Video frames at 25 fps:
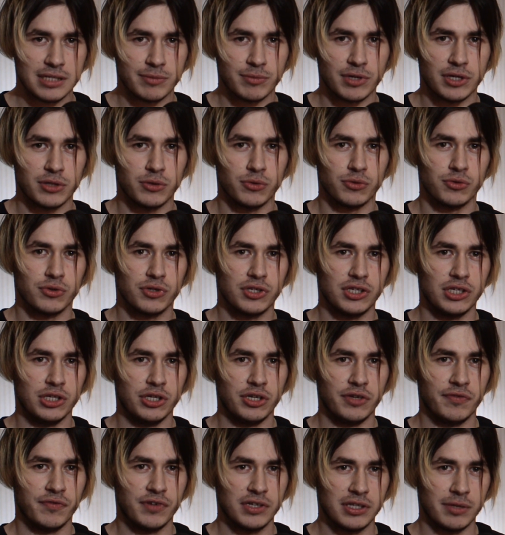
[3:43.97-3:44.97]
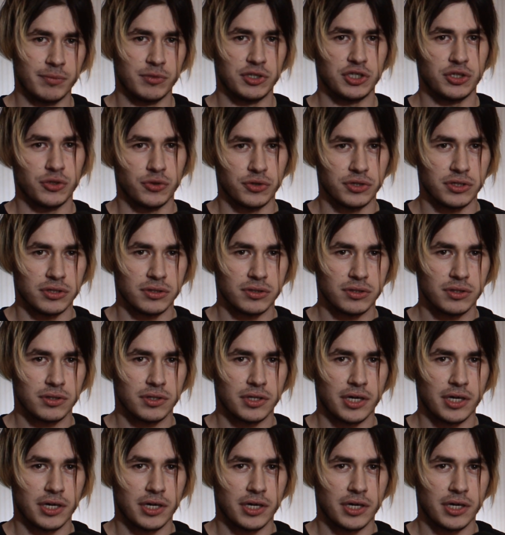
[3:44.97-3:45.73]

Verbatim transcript: году и в этом еще один,